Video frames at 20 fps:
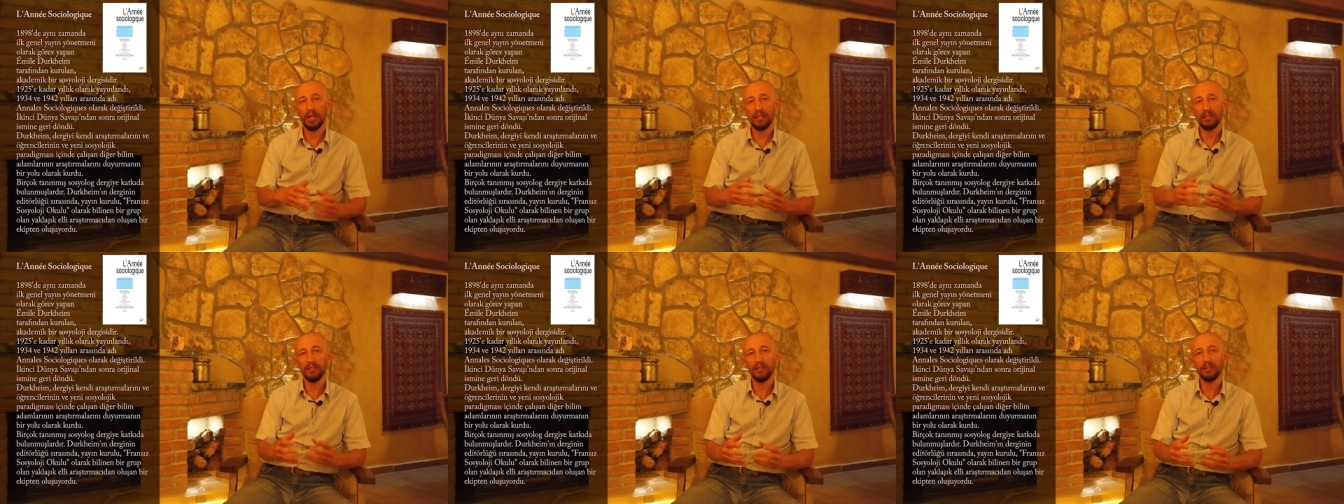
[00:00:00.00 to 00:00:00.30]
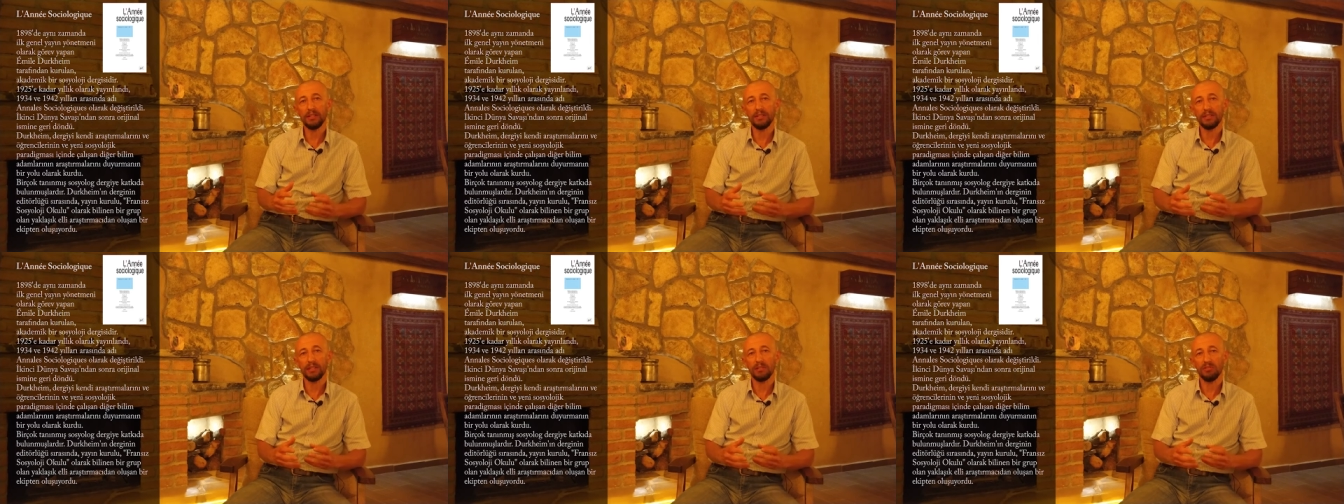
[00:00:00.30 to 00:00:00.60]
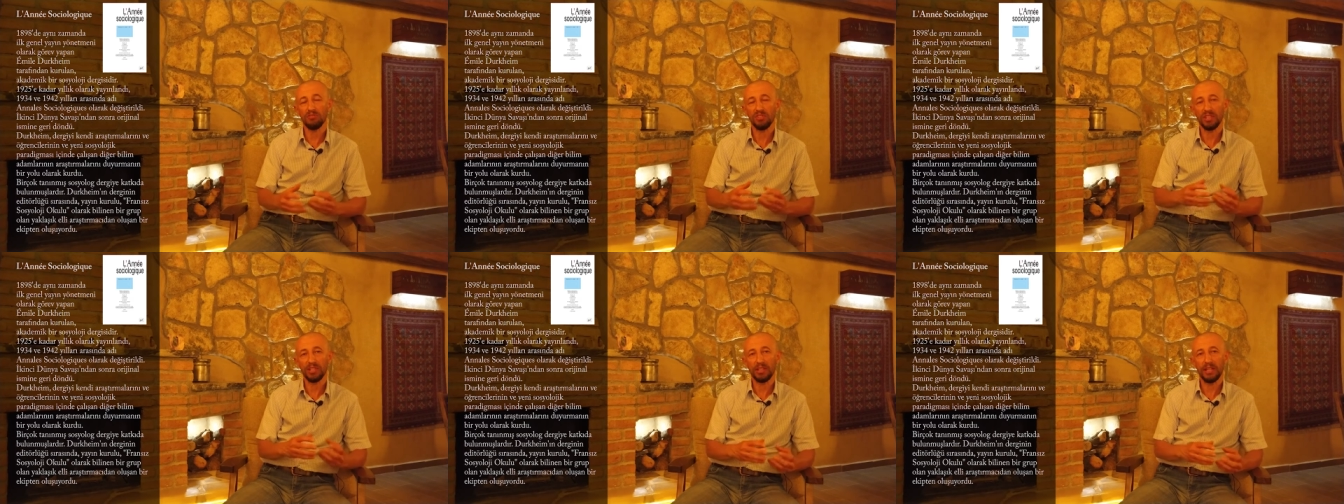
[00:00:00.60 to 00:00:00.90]
elde
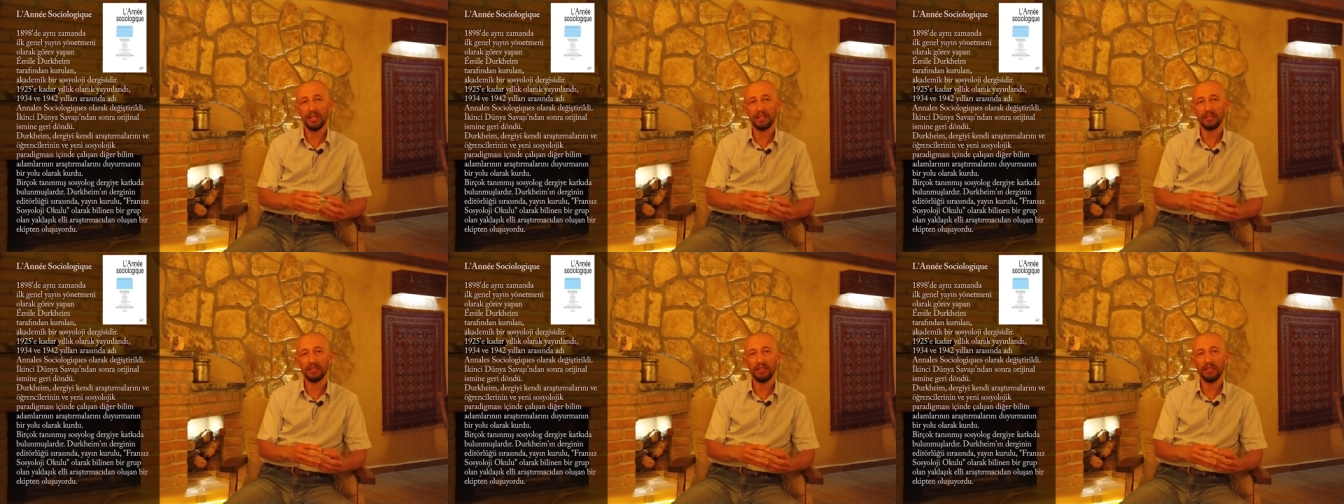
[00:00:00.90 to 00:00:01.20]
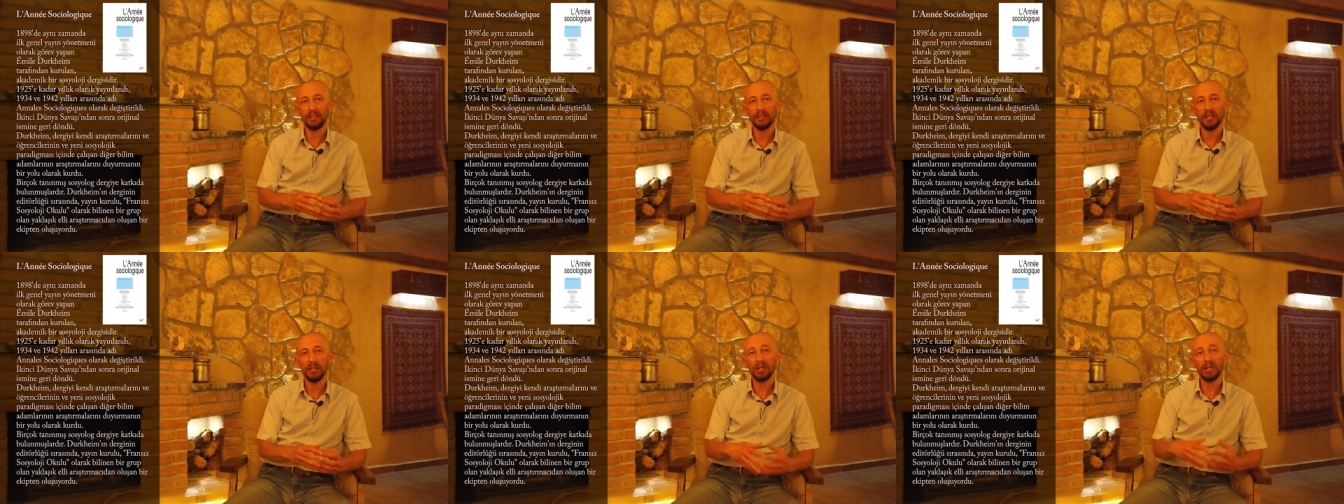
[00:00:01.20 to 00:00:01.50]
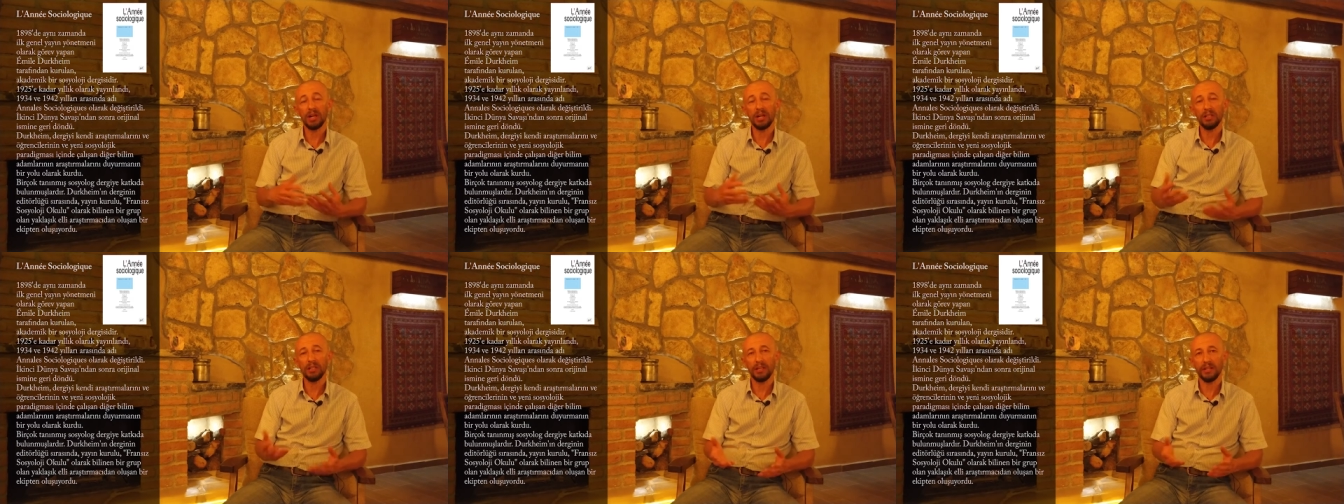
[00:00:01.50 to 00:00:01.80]
ettiği verilerden
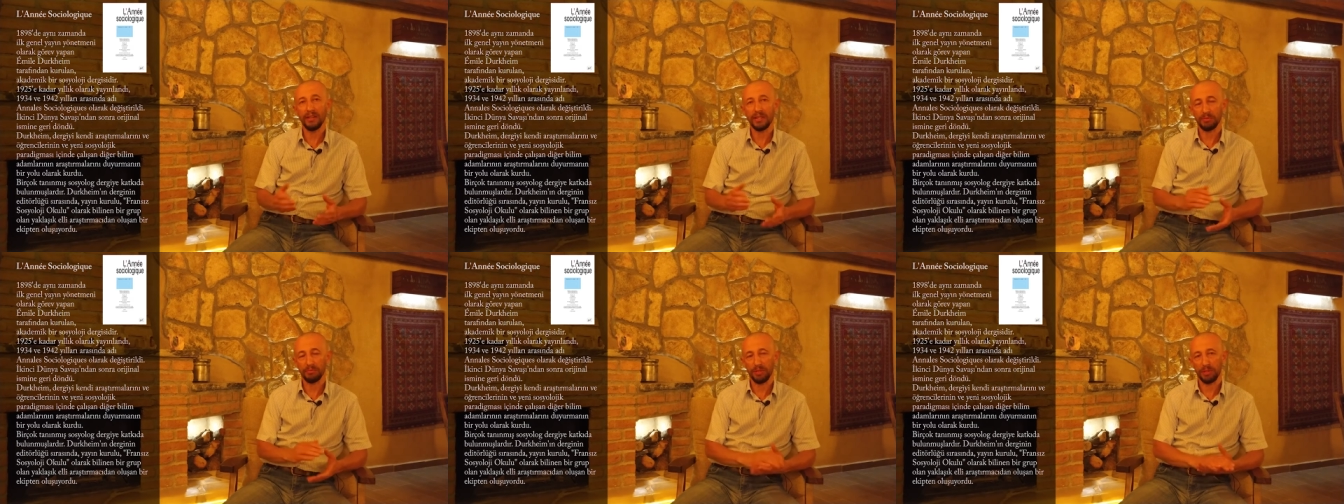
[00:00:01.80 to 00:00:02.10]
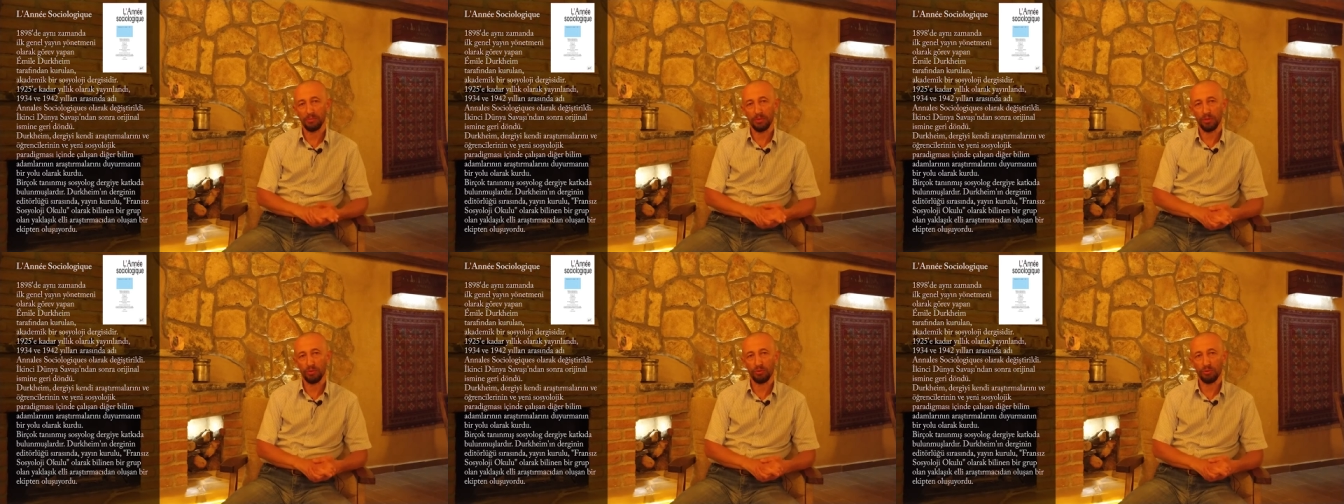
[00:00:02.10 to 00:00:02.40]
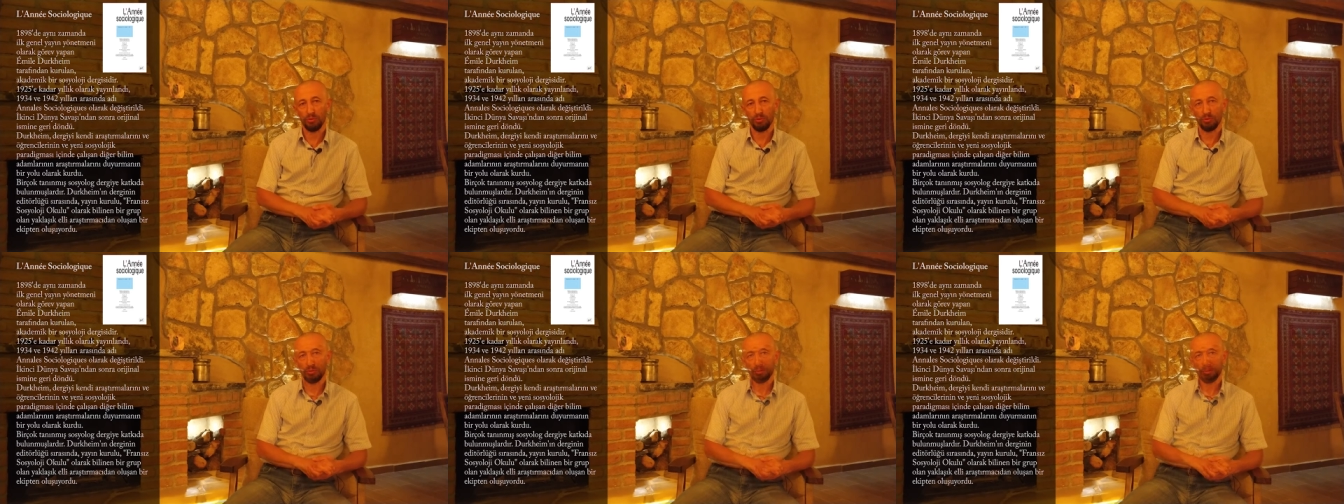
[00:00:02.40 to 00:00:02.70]
makaleler yazmaya
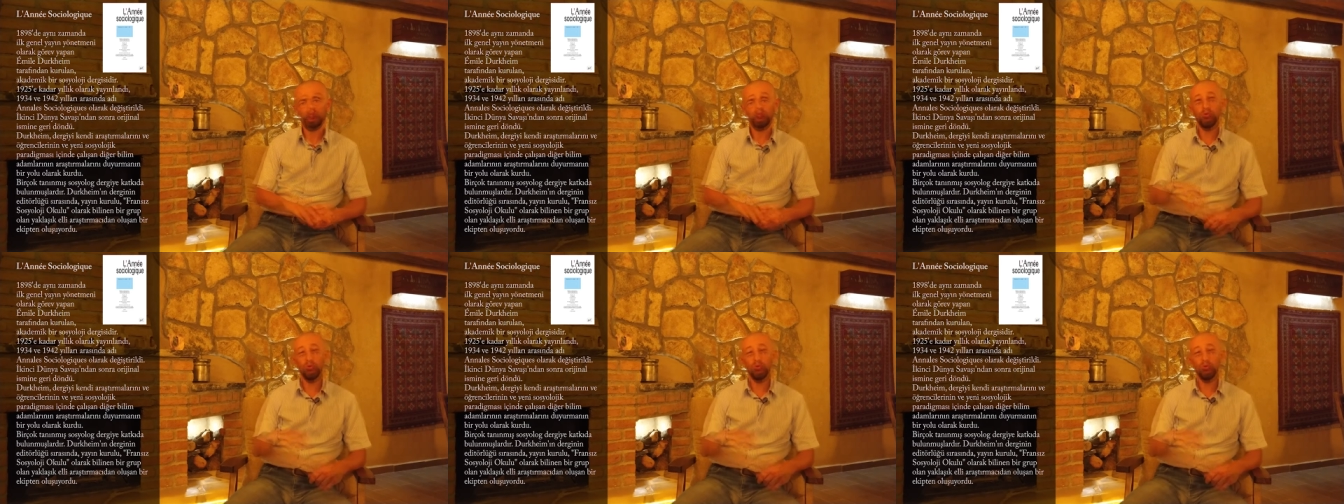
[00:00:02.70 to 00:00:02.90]
başlıyor.